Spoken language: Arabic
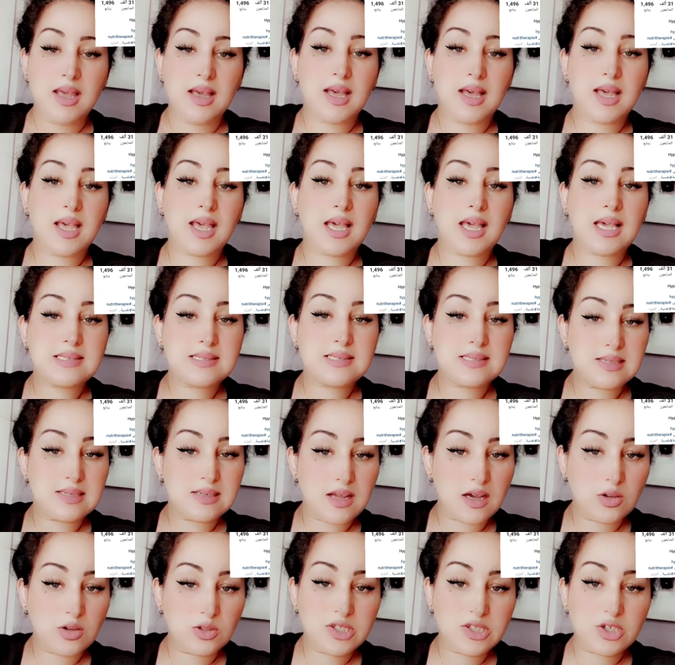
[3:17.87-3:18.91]
خاصني
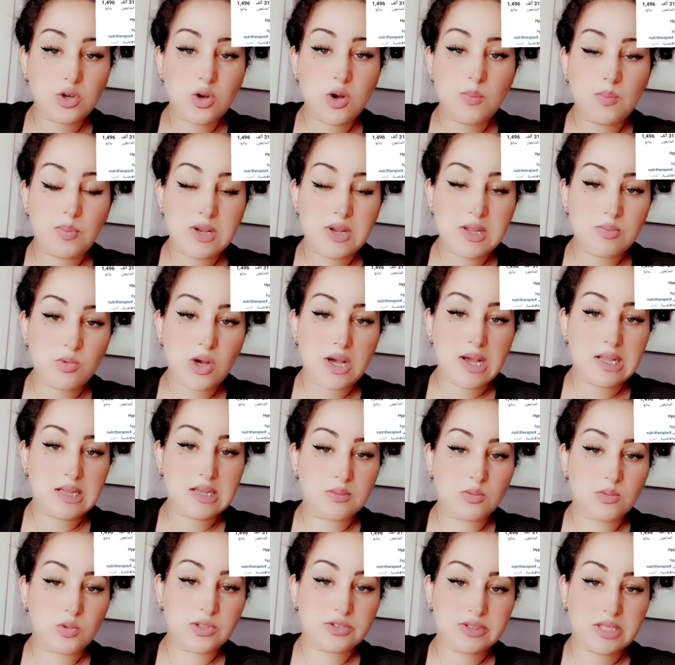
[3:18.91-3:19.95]
ناخذ دي كومبليمون
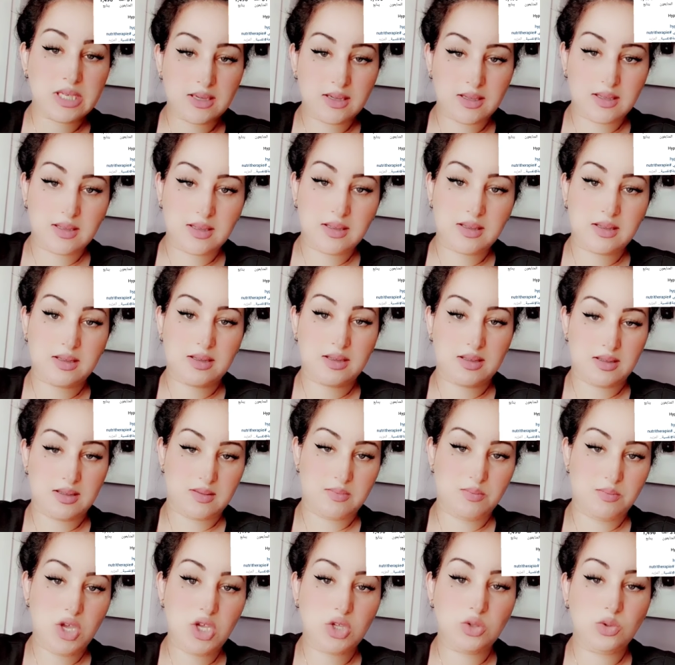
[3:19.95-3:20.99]
اليمونتير آه،
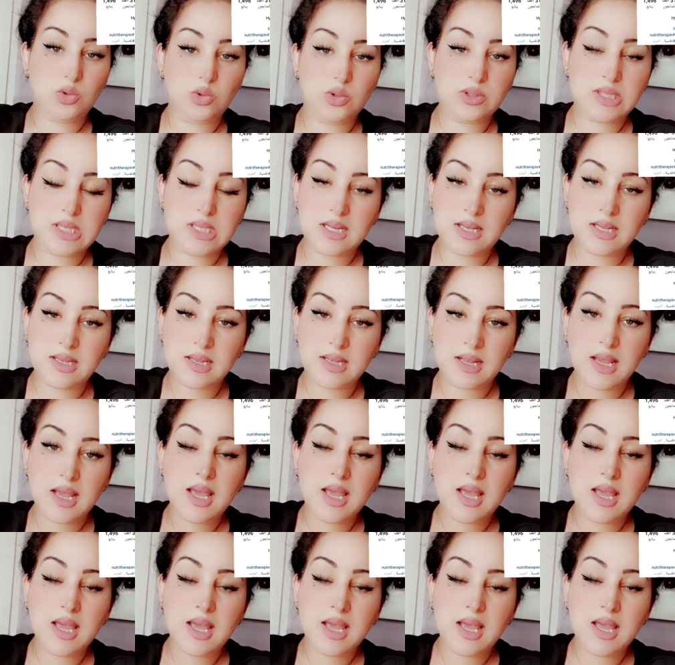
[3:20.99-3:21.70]
محدودين